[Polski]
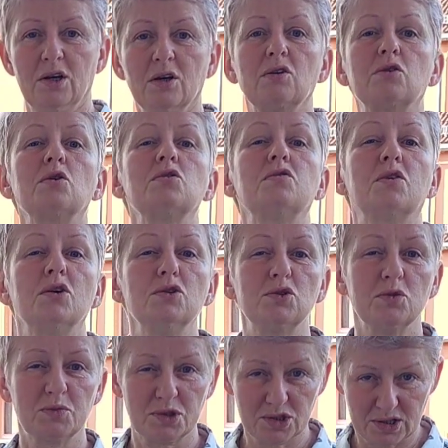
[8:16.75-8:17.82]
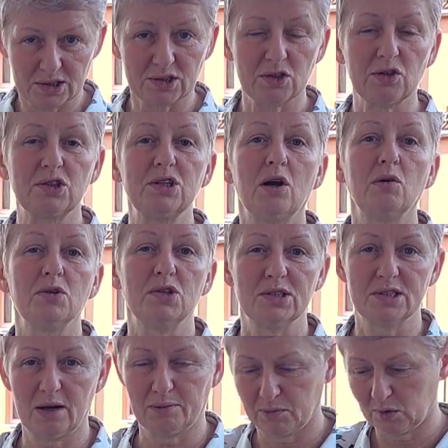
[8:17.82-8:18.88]
ktoś w końcu przyszedł, co chciał się
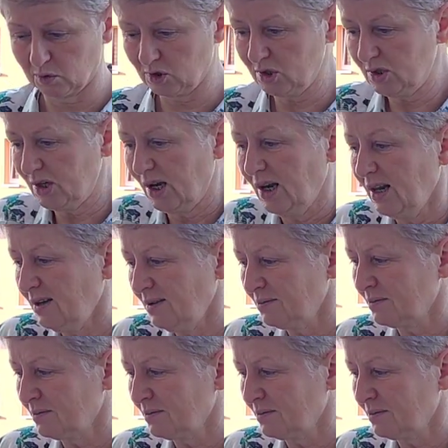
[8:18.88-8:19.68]
sam pouczyć, ale